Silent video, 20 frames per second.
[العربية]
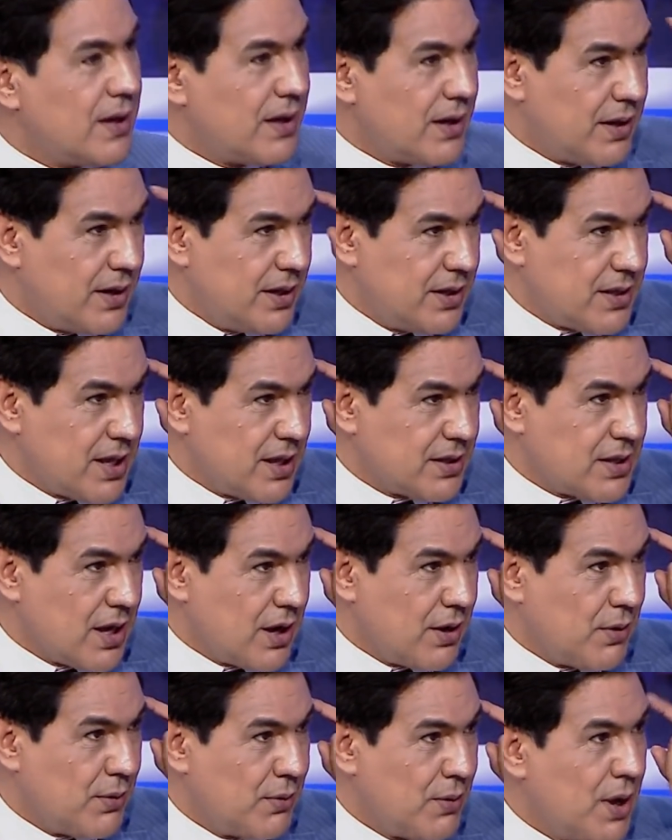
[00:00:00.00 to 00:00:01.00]
ريتها
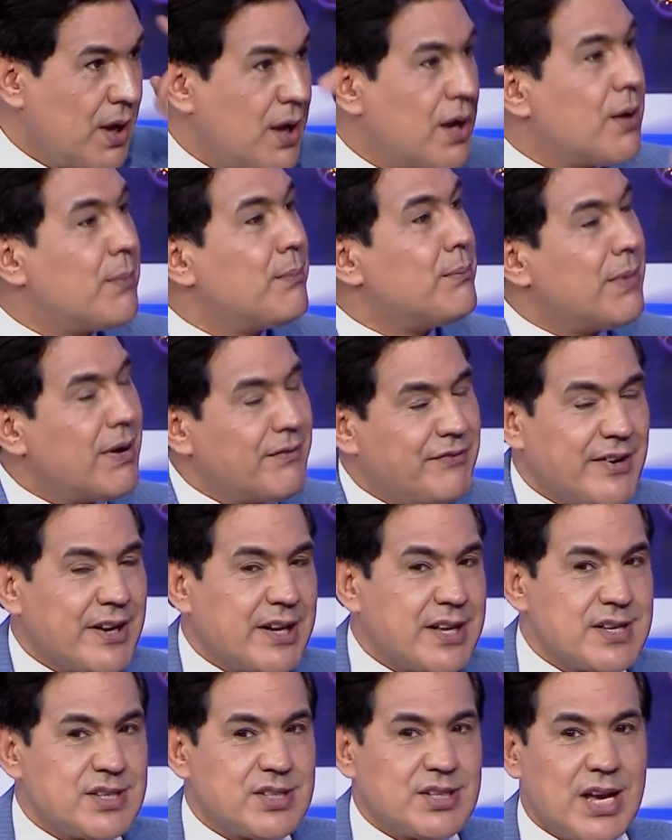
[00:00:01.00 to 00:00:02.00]
تو ما
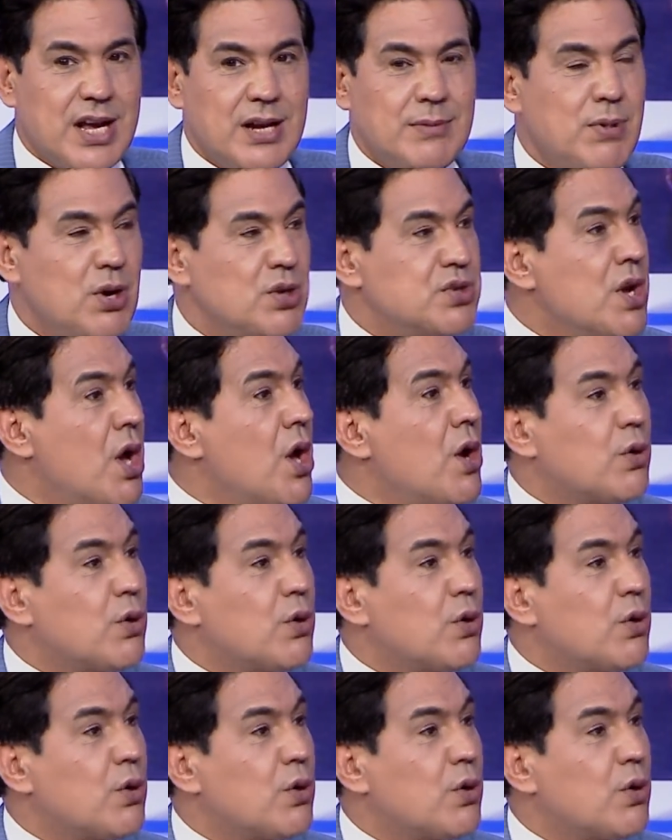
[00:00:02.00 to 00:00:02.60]
نفركزش على البوز